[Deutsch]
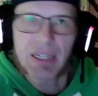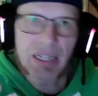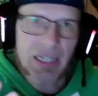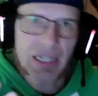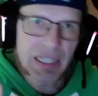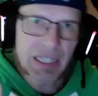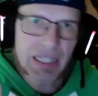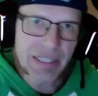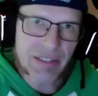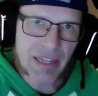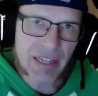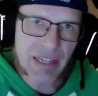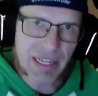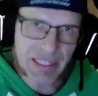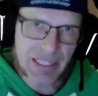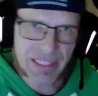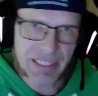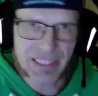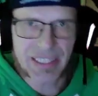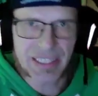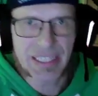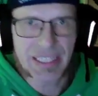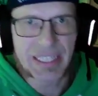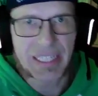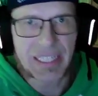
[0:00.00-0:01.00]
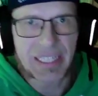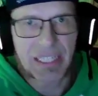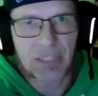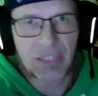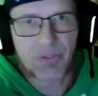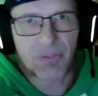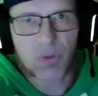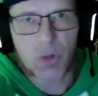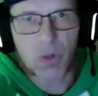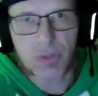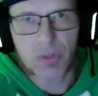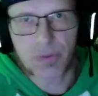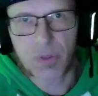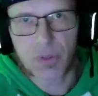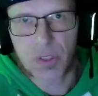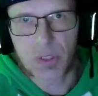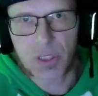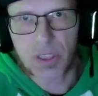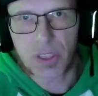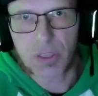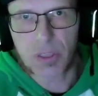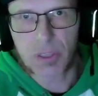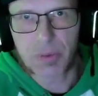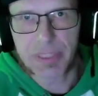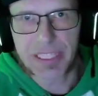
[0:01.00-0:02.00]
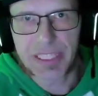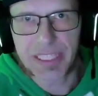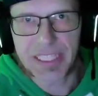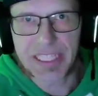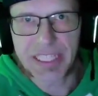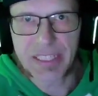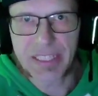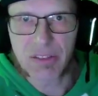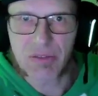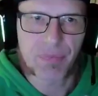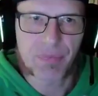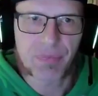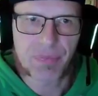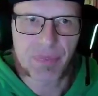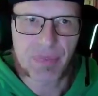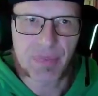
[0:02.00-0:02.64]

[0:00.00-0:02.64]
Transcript: also eigentlich ist es eine wortwörtliche Übersetzung.